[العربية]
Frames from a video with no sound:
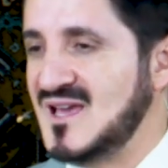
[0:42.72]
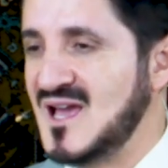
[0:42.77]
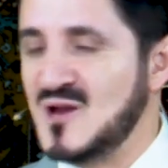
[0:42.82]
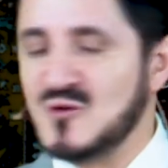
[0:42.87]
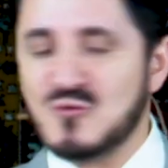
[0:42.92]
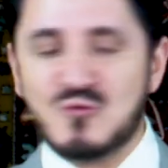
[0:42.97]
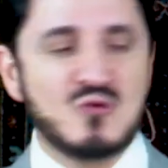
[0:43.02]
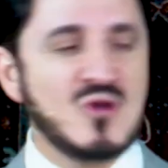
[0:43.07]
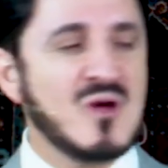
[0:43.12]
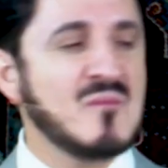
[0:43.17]

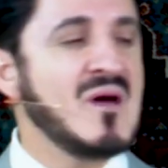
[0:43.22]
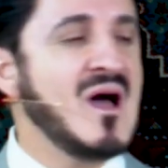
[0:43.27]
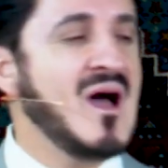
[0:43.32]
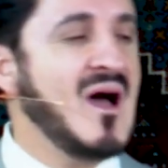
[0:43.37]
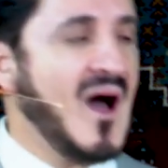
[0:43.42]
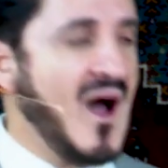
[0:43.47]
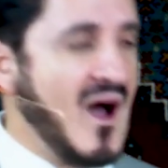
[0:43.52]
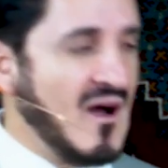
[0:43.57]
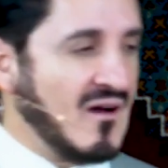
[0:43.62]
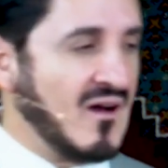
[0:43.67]
كانوا
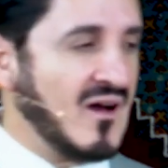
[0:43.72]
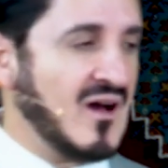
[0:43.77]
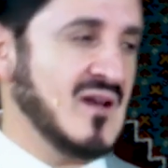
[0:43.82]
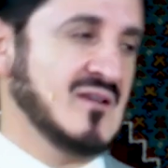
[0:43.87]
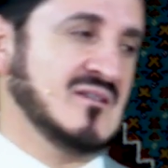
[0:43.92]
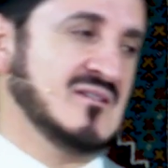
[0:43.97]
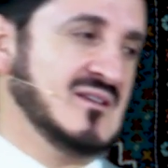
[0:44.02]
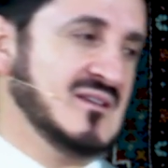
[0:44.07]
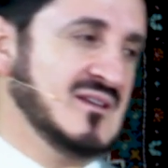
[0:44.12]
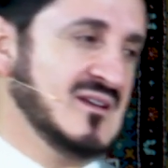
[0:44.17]
علماء
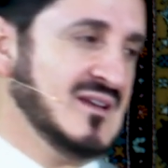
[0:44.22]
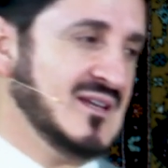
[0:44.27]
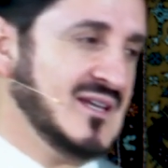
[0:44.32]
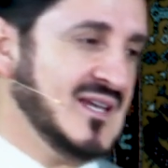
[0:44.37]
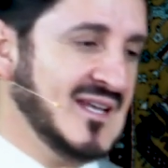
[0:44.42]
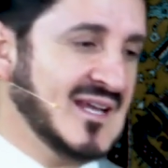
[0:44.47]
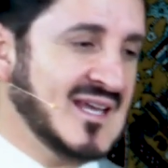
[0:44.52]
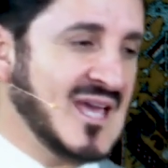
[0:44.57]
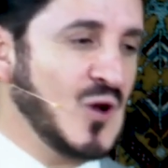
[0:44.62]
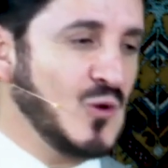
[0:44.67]
حقا
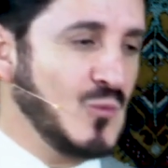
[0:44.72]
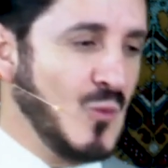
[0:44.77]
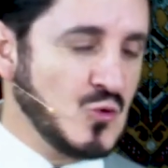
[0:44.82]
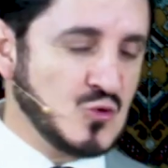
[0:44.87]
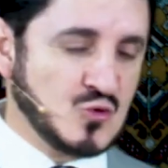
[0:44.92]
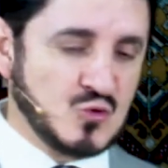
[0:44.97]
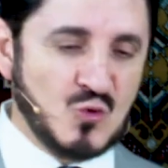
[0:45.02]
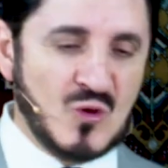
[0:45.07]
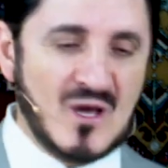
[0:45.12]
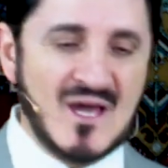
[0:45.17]
حين كانوا
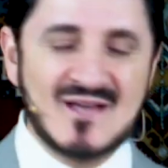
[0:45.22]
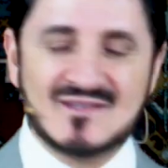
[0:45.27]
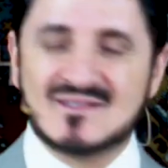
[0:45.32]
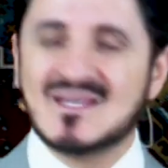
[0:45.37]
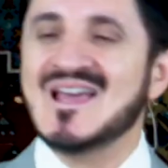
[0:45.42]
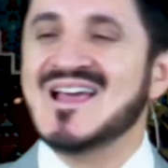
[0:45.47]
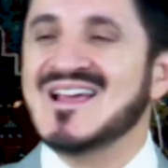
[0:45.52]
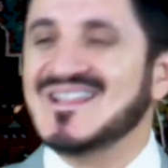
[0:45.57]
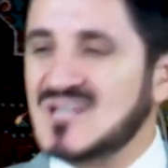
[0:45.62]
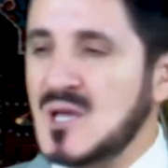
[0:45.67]

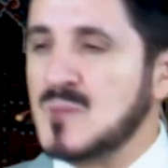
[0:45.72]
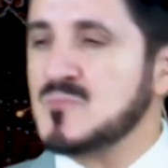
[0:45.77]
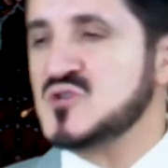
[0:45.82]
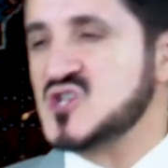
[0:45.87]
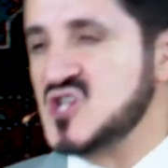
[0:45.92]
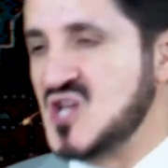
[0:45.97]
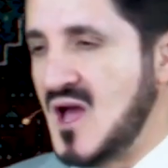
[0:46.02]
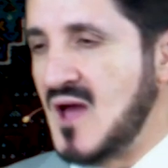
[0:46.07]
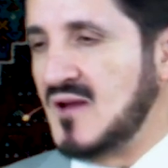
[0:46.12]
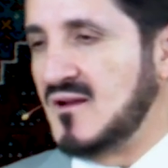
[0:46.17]
موسوعات
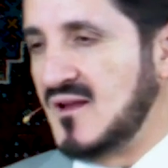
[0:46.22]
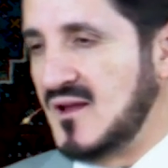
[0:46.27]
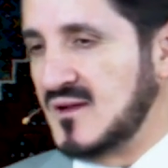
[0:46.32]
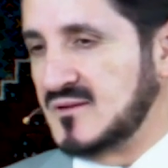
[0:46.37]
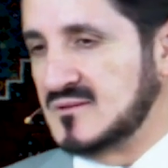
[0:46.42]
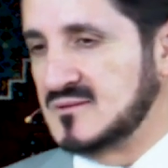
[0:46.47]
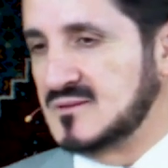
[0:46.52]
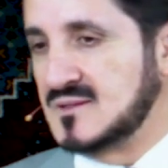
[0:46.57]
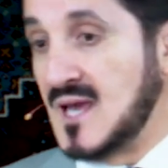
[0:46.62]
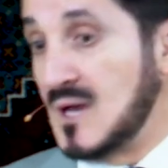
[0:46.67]
تمشي على
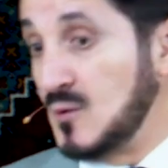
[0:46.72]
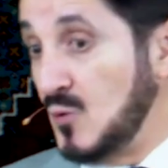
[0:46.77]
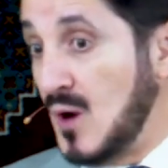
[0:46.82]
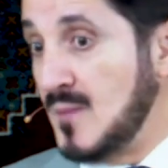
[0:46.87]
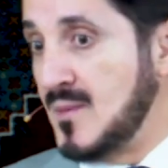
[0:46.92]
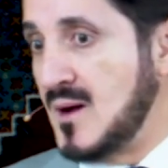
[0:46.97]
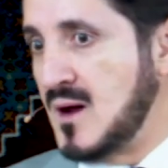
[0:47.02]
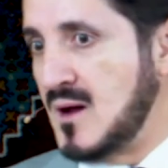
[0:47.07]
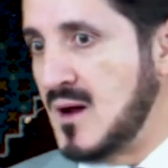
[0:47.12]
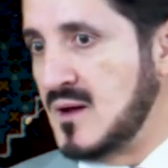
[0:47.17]
الأرض كانوا
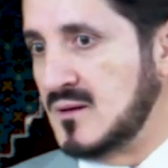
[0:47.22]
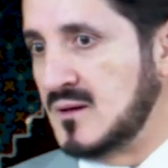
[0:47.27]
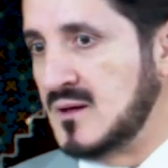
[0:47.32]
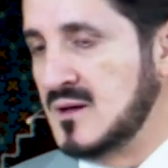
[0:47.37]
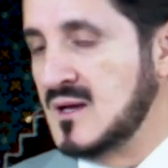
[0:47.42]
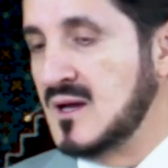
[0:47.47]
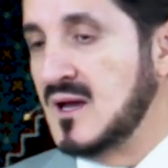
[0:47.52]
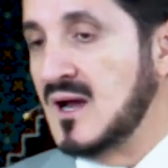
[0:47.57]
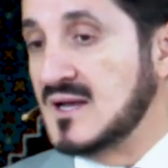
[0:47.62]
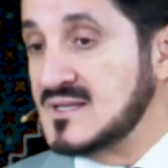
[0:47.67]
عباقرة
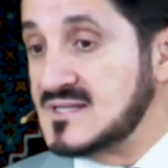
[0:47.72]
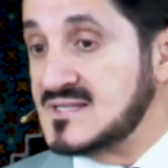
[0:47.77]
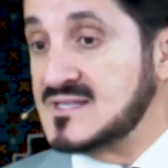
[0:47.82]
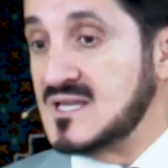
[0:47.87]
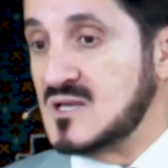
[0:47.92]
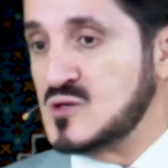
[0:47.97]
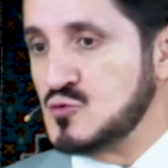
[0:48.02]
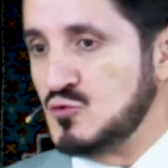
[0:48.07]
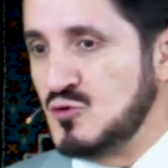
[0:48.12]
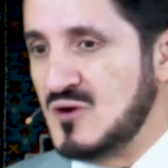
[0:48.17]

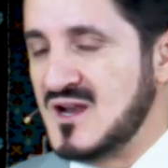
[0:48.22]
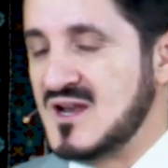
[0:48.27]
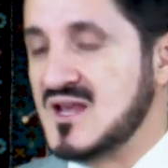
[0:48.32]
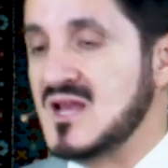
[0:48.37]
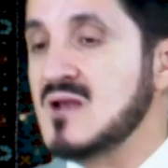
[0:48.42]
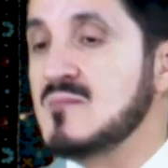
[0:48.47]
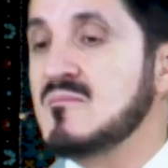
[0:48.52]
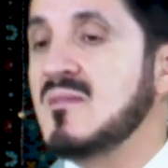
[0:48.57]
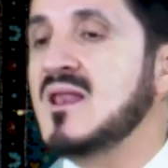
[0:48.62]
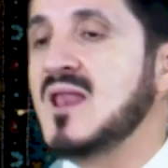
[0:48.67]
أسسوا
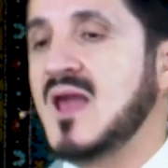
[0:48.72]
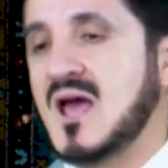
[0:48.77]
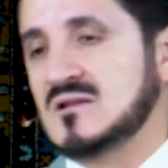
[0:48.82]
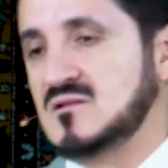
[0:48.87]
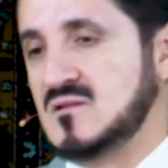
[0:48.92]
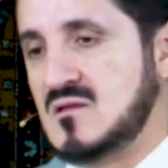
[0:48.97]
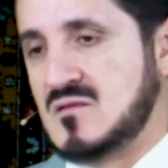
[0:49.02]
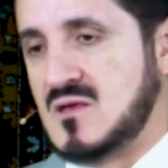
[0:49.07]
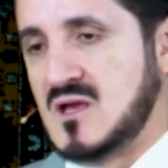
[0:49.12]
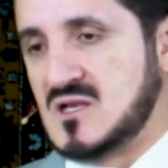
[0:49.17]
للعلم
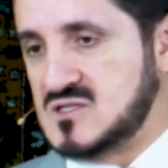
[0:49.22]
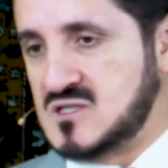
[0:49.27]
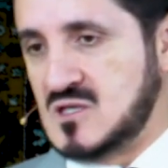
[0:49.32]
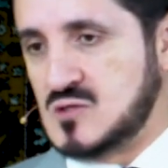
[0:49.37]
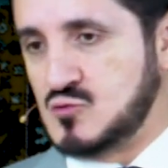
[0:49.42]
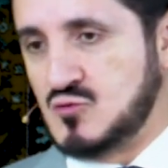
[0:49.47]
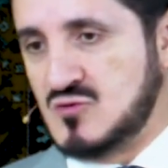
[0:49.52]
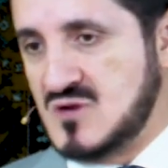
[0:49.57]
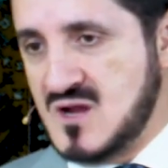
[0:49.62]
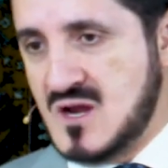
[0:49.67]
الحديث
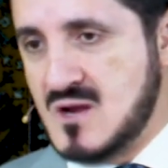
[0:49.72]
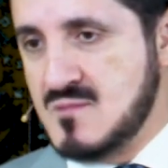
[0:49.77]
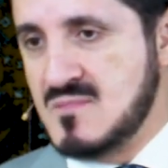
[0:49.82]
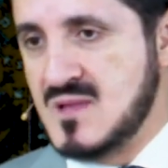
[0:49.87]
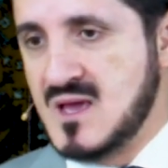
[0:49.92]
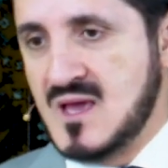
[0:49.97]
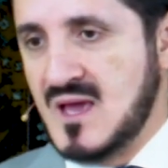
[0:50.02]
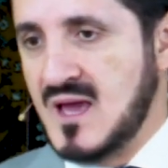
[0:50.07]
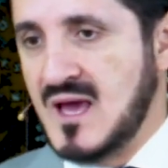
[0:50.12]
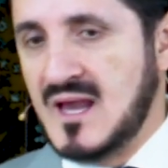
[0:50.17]
أسسوا
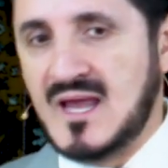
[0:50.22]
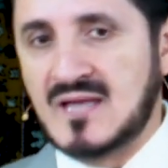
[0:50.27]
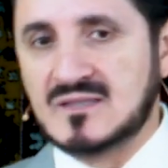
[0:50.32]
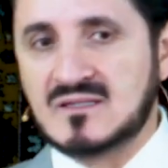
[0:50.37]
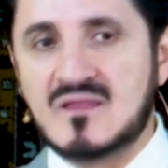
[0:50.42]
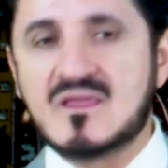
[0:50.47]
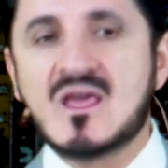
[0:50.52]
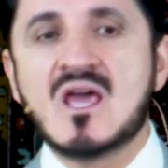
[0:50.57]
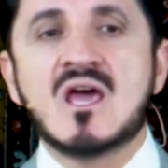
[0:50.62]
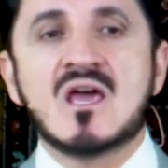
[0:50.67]
للعلم
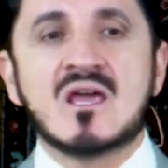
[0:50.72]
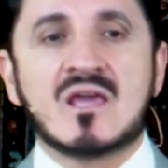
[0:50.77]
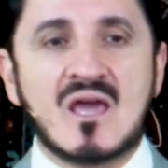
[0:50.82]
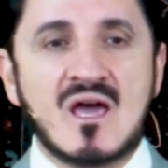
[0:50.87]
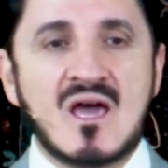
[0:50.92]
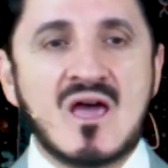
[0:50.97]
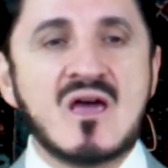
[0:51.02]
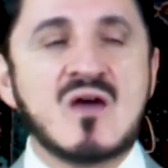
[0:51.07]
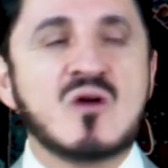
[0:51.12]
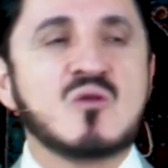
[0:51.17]
الحديث
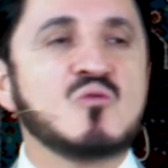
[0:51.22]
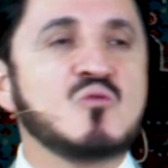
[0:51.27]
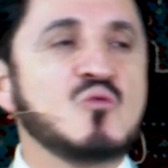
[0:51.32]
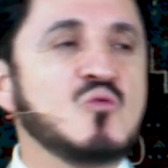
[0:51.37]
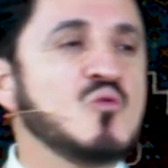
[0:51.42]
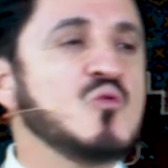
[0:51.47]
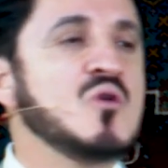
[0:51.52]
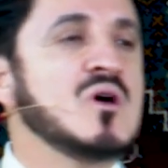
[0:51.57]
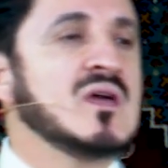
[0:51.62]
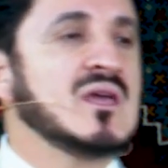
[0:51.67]

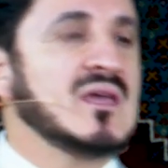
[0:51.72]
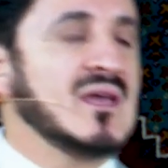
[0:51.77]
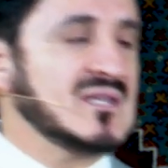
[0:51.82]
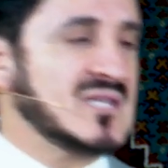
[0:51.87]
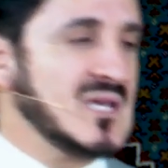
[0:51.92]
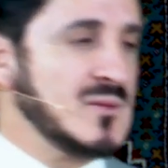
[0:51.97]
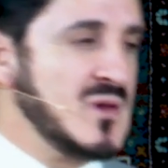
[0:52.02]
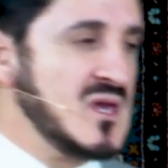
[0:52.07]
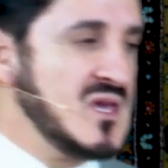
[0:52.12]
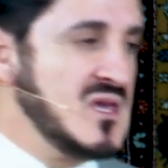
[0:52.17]
كانوا
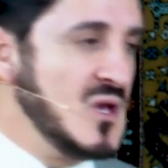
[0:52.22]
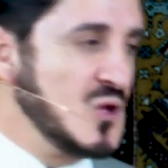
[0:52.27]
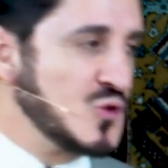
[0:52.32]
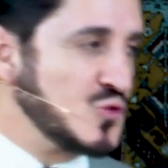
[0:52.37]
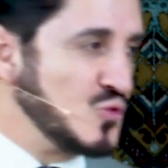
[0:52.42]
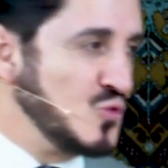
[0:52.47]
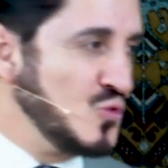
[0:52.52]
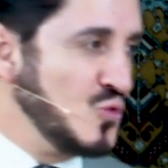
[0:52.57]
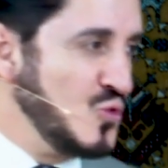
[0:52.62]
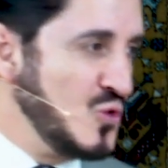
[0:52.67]

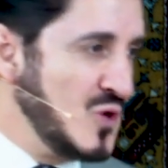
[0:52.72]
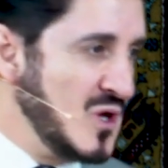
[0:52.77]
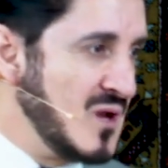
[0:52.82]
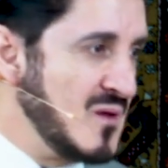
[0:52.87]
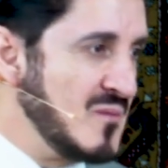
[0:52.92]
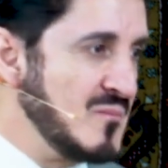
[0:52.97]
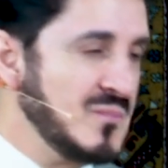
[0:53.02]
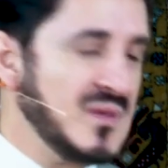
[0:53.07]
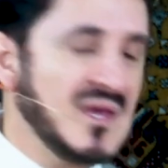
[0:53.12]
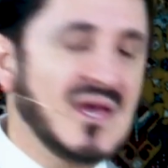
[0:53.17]

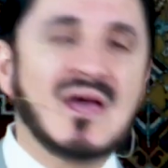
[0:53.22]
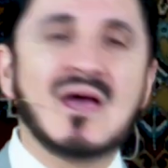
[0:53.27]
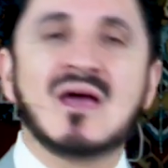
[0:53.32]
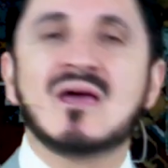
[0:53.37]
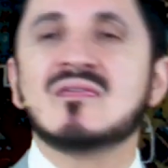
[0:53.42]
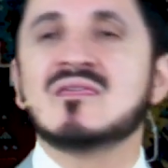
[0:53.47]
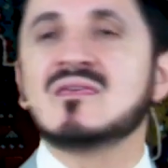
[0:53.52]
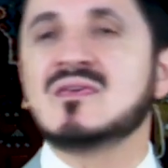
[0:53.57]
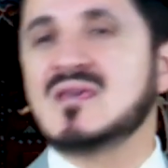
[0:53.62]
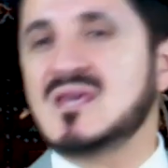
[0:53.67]
يتميزون
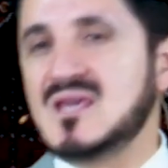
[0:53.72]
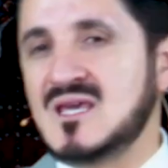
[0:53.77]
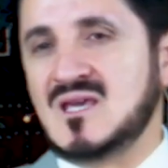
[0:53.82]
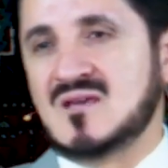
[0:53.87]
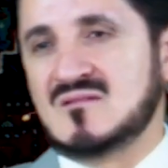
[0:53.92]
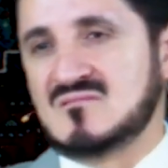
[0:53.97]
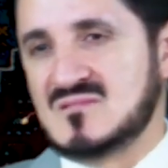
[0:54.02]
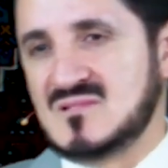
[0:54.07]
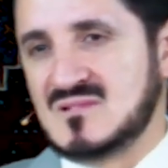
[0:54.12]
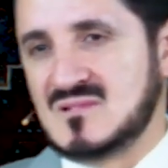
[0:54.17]

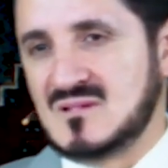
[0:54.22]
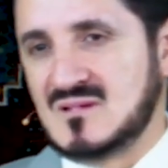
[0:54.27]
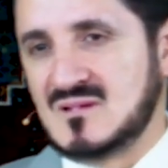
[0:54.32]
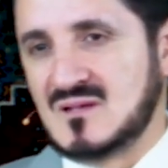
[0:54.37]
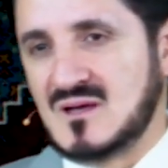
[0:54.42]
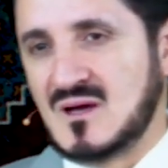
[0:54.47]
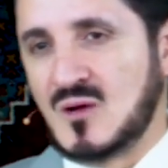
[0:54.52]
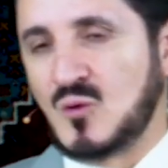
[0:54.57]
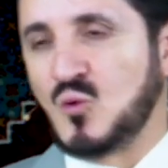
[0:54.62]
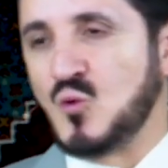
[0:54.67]
بهذه
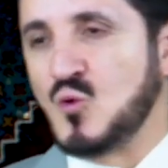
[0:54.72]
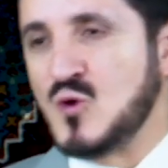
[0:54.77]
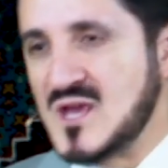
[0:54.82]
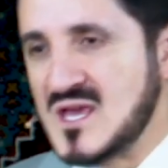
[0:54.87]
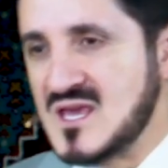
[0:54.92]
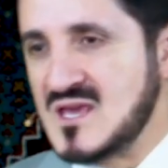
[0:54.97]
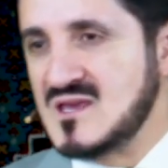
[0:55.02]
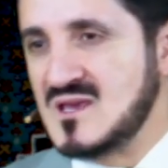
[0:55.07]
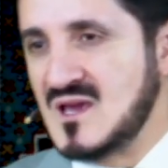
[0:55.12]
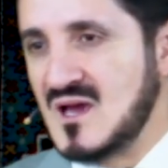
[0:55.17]

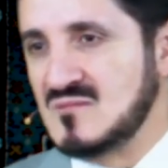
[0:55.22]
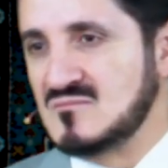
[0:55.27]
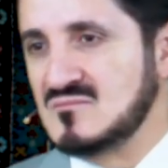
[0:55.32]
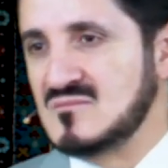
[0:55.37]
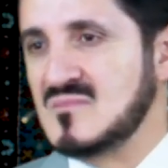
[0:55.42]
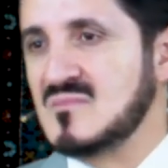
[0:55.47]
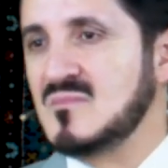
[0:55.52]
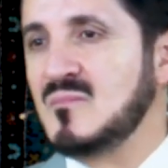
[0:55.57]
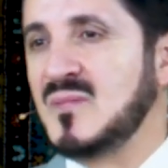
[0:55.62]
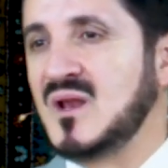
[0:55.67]

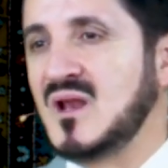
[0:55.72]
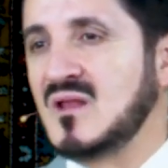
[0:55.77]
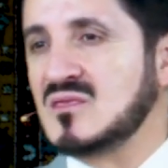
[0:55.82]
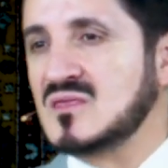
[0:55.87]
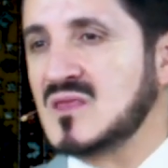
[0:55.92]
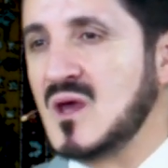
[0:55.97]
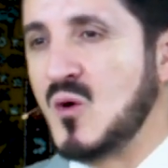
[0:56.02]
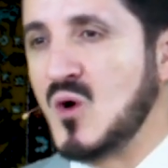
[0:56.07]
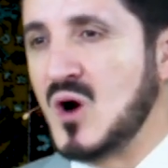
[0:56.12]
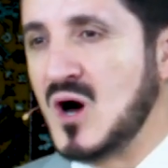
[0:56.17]
الروحية من
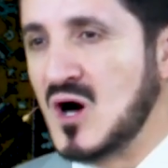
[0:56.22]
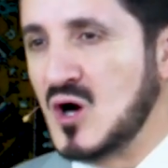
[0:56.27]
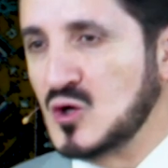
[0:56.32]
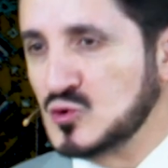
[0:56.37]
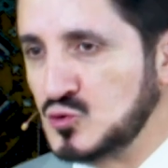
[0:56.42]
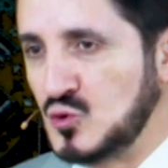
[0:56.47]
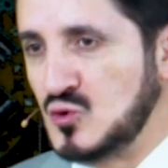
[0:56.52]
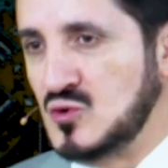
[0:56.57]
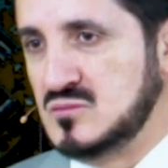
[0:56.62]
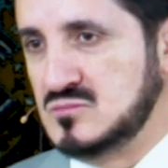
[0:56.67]

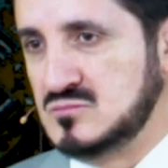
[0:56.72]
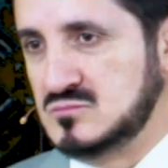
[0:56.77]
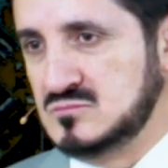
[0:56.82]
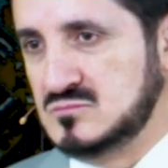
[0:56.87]
التواضع